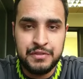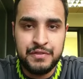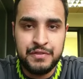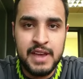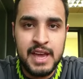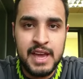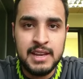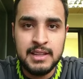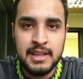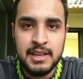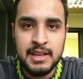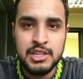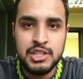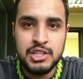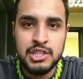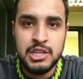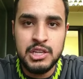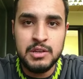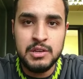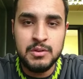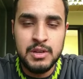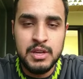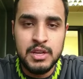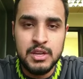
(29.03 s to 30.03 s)

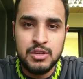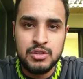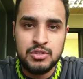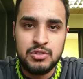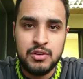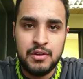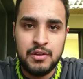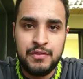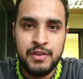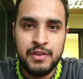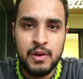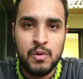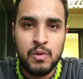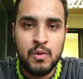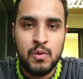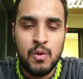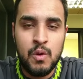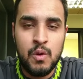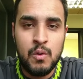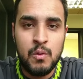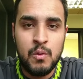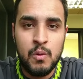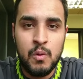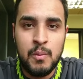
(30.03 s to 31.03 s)
Fernandinho sofreu com